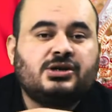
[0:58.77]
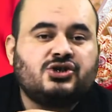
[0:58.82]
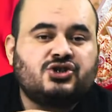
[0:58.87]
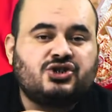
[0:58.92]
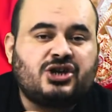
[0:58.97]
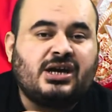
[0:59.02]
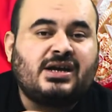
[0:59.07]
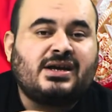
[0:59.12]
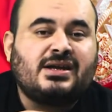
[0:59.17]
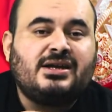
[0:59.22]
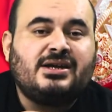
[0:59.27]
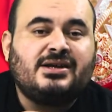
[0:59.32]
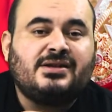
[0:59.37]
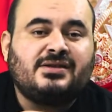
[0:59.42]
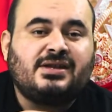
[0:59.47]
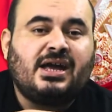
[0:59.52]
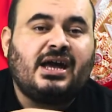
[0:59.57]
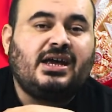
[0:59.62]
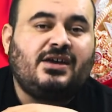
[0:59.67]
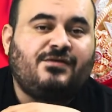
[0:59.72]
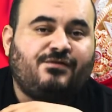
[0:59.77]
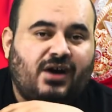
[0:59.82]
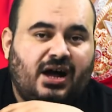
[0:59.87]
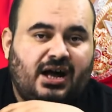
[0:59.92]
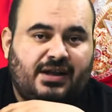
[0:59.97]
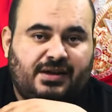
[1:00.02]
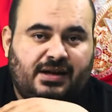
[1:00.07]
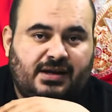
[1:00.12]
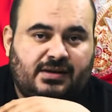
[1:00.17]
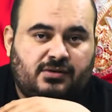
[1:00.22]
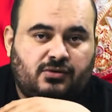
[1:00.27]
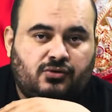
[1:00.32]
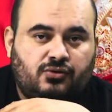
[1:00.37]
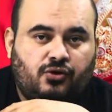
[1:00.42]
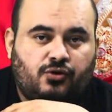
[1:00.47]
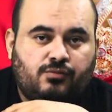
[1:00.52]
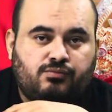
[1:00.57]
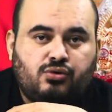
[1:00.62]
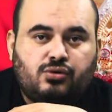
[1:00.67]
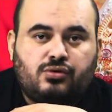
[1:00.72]
şeklinde ifade
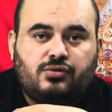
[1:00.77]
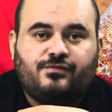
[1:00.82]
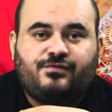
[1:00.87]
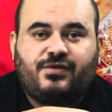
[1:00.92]
ediliyor. Bu